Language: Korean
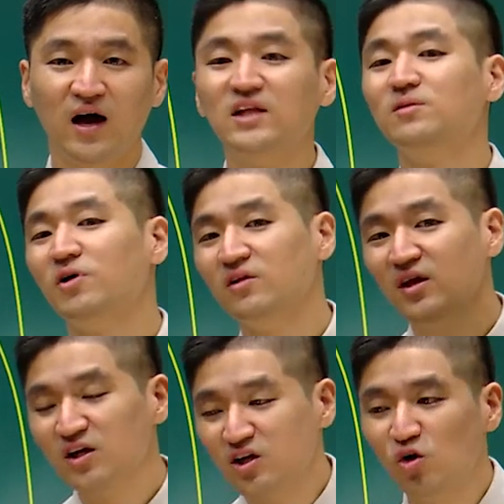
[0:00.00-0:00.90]
아니면
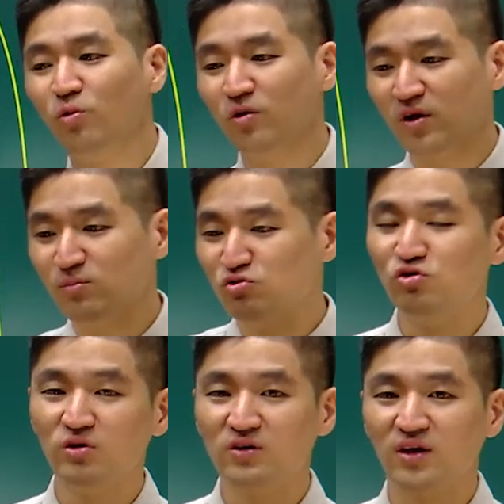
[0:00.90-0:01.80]
글로벌과
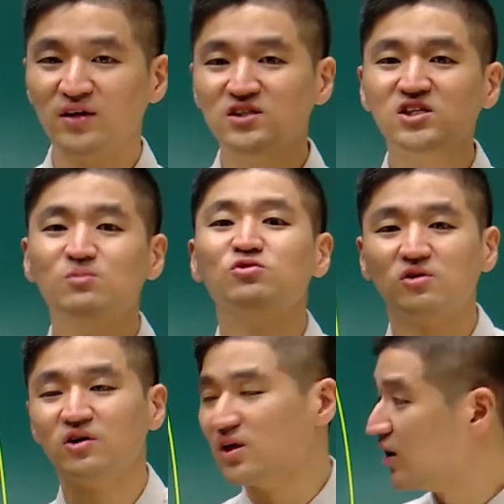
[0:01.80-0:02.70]
물류에 대한
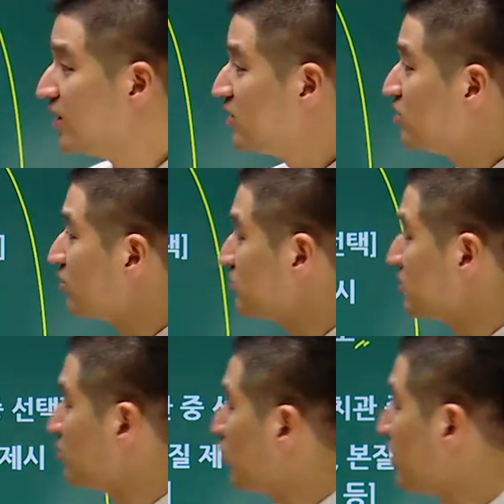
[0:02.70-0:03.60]
실무적 이해, 이런
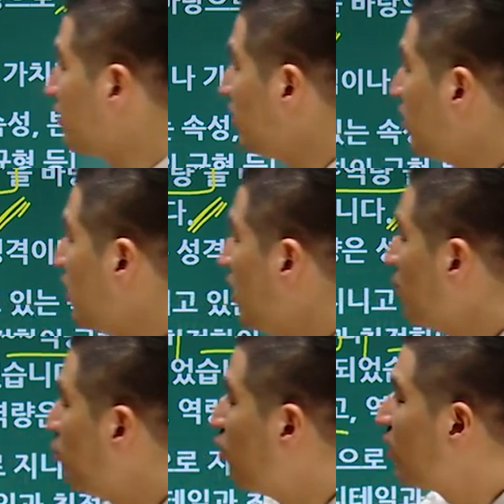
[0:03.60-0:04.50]
것들이 뭐예요?
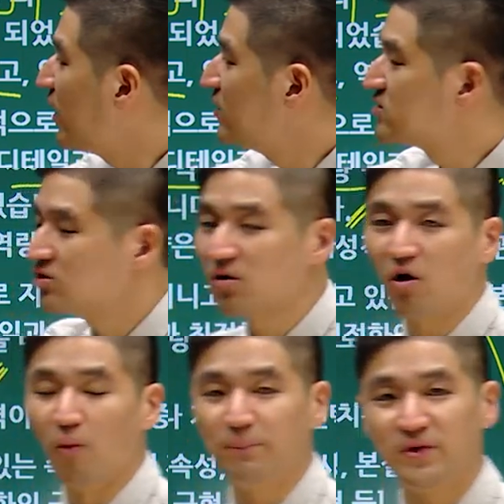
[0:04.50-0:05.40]
포괄적
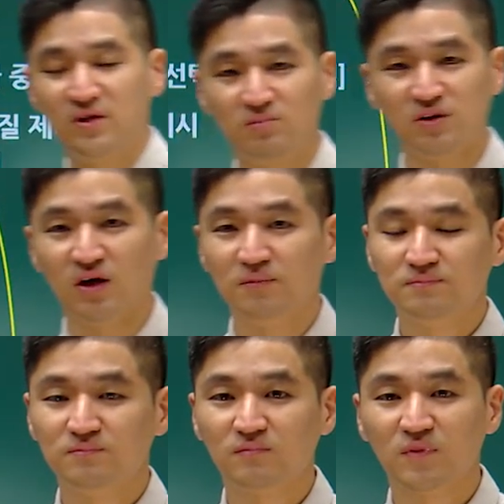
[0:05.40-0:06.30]
어필입니다.
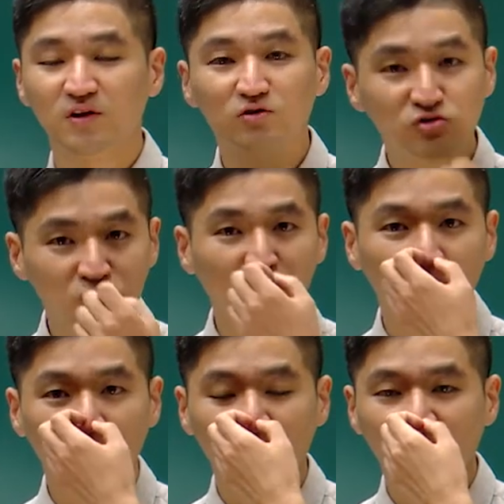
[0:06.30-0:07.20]

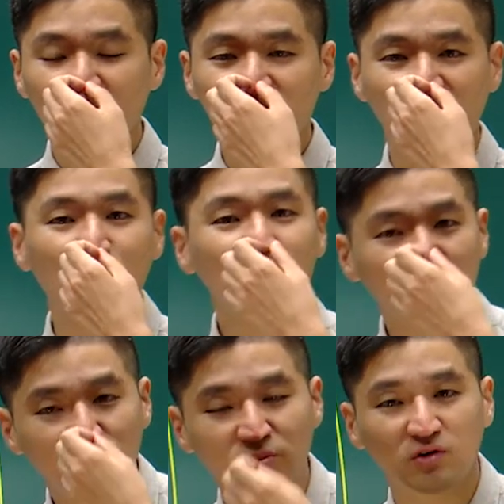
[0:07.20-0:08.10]
그죠?
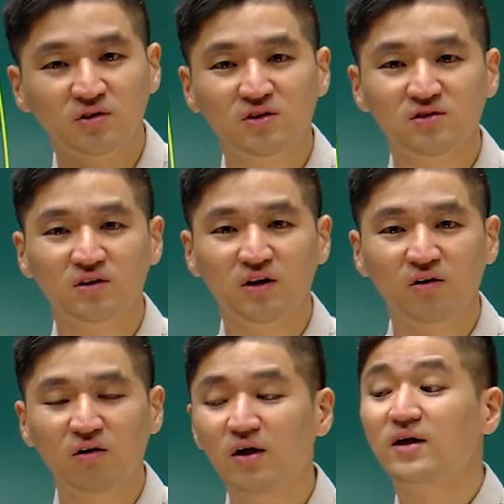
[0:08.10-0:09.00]
재무직무면 어떻게
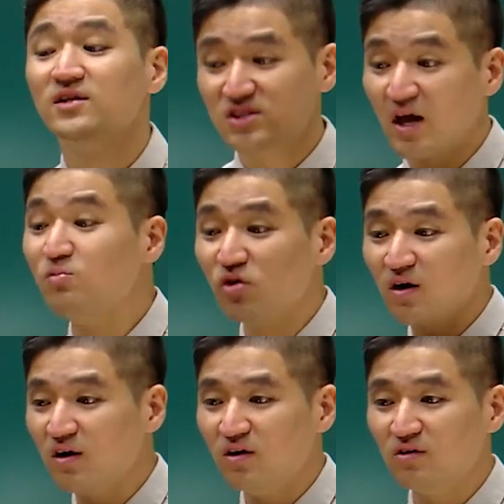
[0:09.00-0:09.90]
쓸까요? 재무와
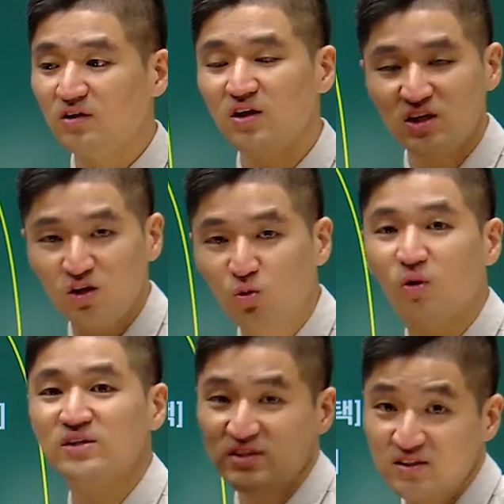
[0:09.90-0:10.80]
관련된
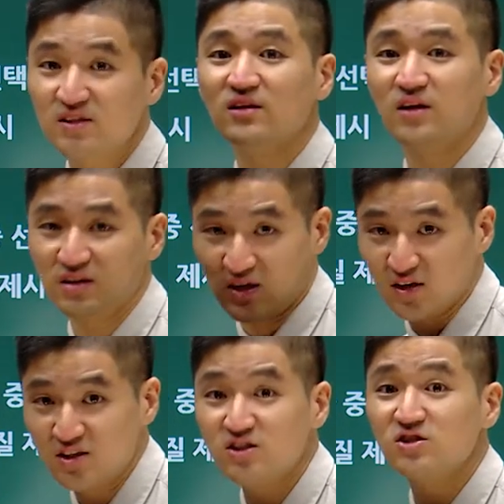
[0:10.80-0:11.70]
이론과 실증에 대한 이해,
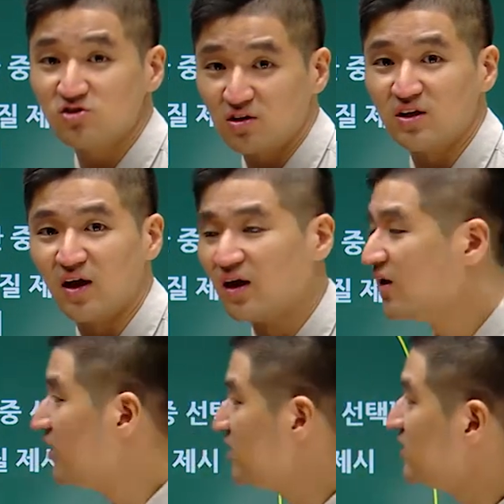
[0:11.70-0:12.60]
실증적 이해.
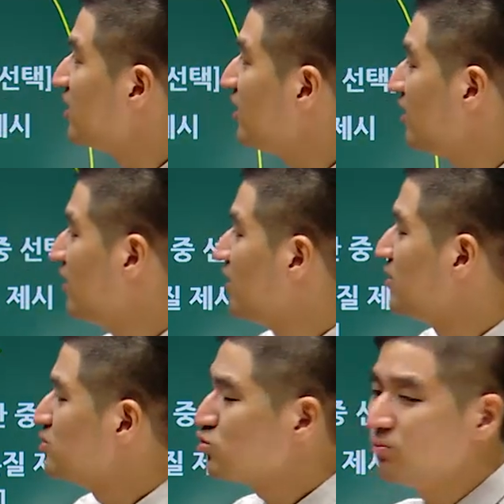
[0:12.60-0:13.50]
이게
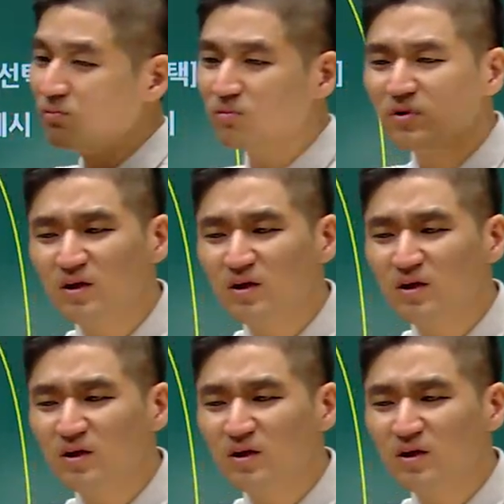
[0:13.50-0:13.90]
좀